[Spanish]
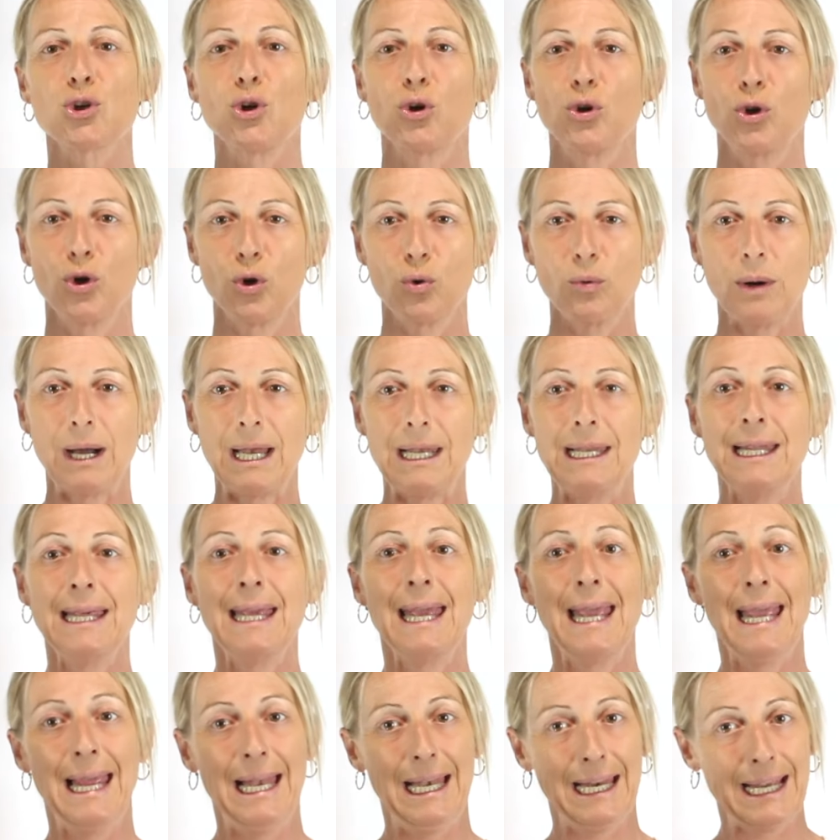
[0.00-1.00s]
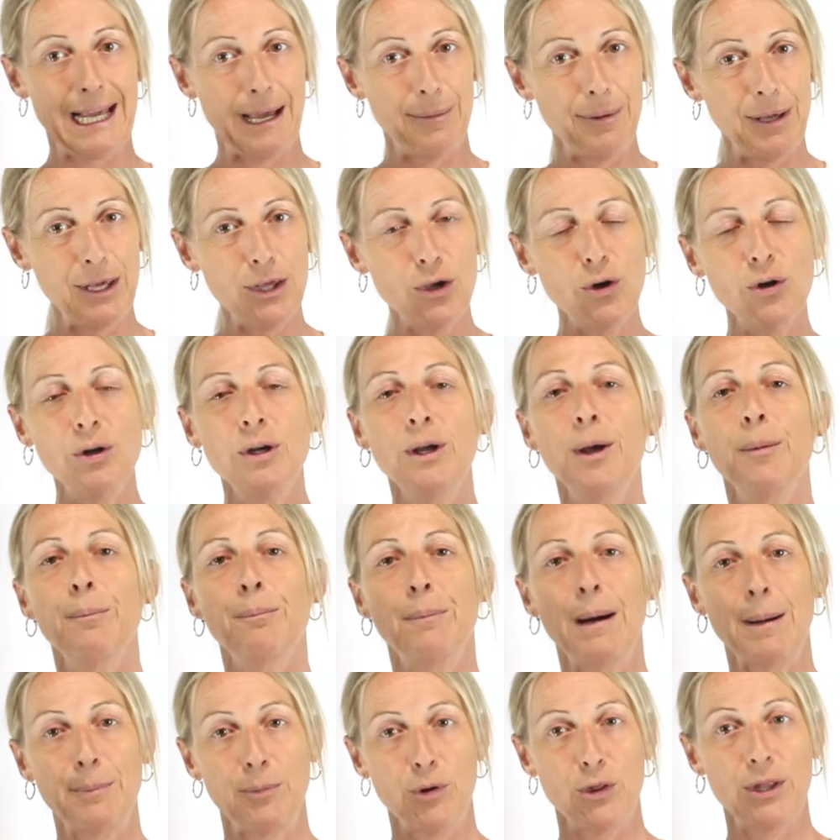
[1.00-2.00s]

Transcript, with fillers: con lo cual el cabello va a